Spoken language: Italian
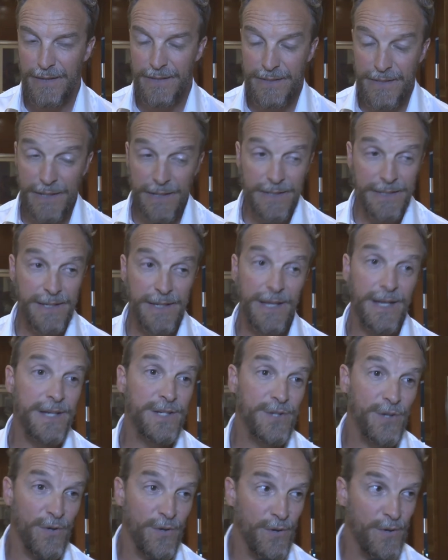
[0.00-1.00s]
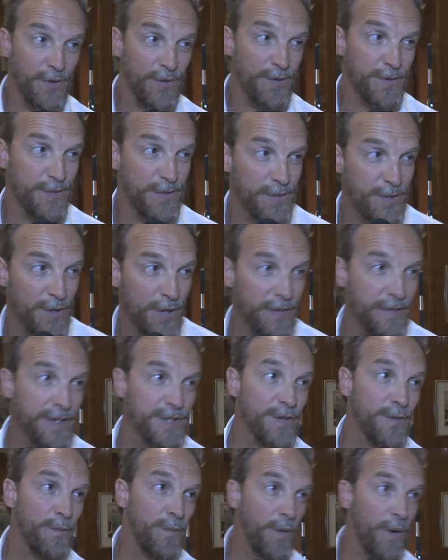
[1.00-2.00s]
Sì, sì, adesso mi sono
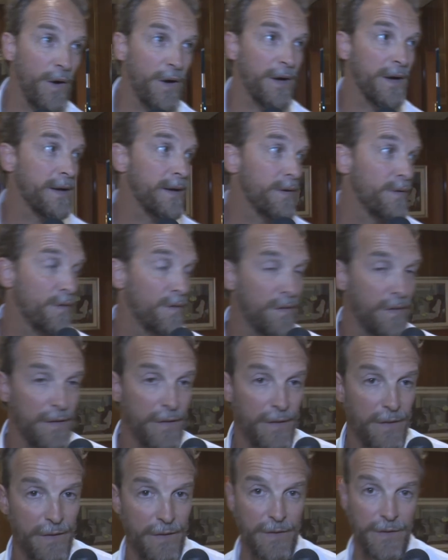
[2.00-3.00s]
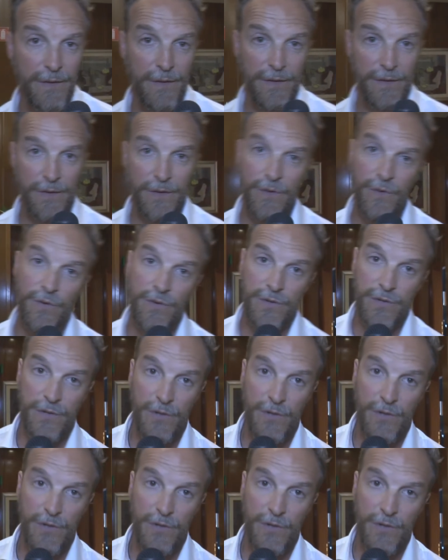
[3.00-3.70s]
rivisto un po' anche con, con